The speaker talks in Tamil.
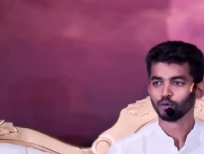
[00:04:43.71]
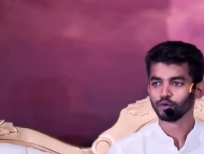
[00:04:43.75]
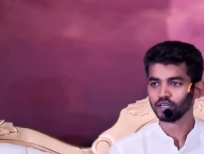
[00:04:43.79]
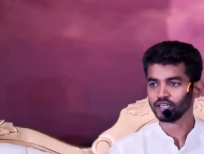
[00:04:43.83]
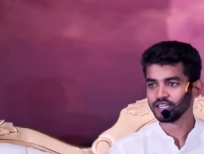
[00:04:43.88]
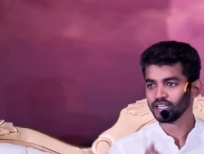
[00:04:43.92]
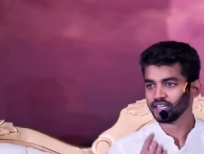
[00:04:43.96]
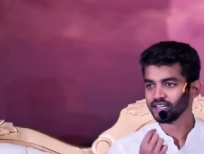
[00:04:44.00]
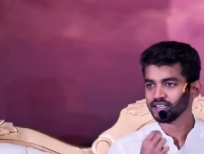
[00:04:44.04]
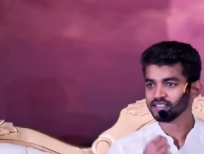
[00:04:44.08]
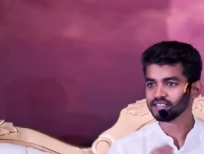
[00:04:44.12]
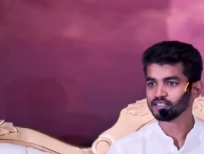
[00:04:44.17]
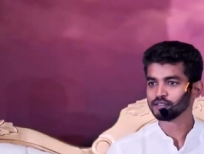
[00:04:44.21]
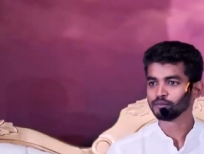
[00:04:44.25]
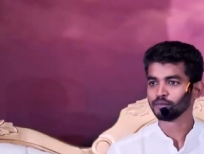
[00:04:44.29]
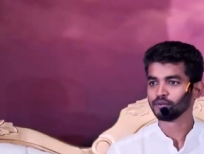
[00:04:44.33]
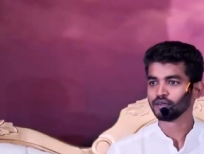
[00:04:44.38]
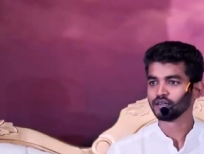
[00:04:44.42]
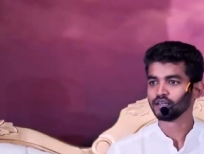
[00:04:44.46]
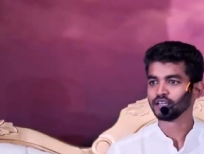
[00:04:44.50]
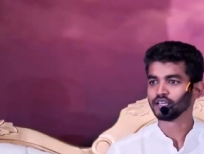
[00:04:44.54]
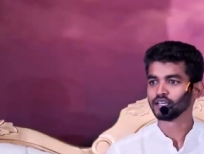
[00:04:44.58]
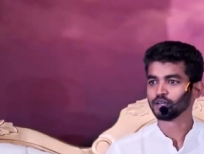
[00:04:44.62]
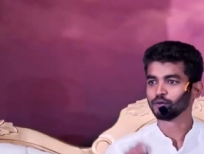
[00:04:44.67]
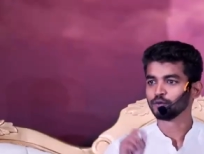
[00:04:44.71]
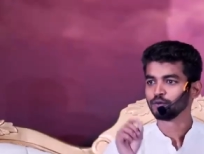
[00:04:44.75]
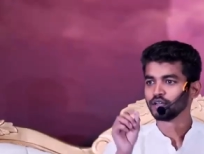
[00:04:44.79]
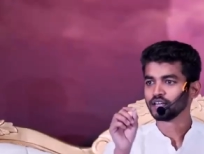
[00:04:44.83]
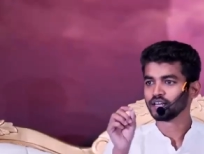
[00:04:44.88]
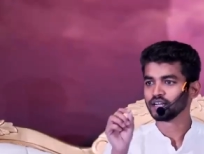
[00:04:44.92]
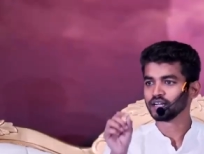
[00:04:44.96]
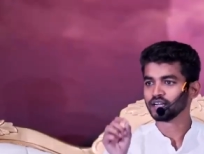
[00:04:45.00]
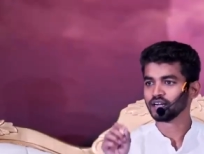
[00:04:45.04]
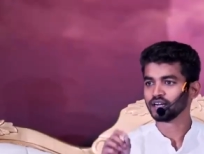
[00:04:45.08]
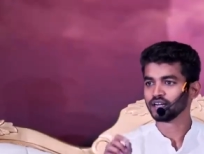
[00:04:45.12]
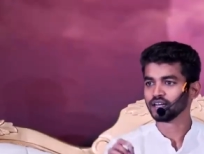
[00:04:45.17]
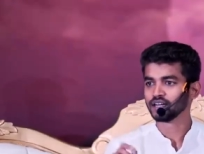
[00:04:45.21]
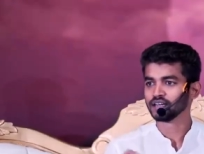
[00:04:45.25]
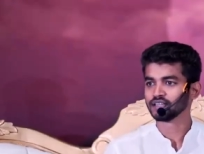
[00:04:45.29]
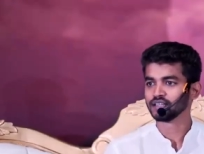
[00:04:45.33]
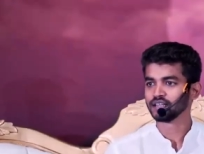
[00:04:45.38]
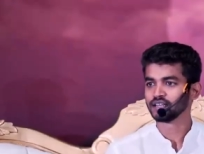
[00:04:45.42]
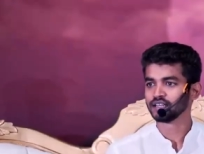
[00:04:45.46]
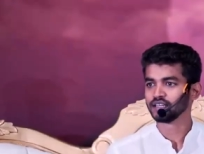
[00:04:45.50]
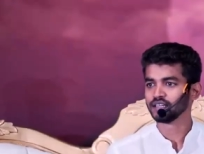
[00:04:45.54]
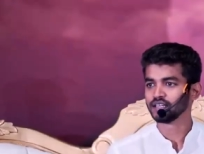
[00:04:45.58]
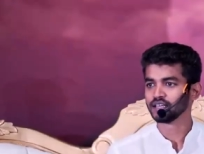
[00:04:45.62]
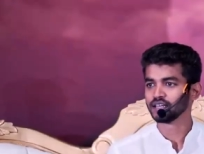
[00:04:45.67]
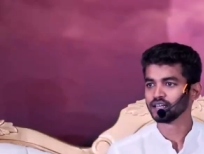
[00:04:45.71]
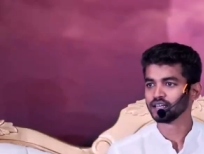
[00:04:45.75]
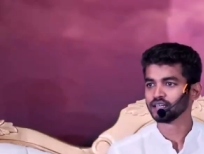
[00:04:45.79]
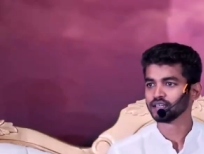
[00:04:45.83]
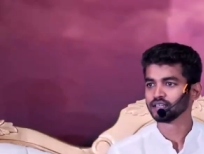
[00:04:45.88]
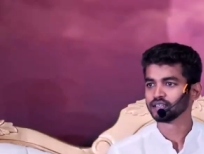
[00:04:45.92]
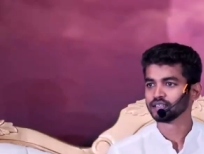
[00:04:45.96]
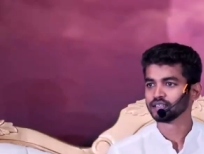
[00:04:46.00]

ஒன்று டேஸ்ட் பண்ணுறீங்க உள்ள ரெக்கார்ட் ஆகுதா இல்லையா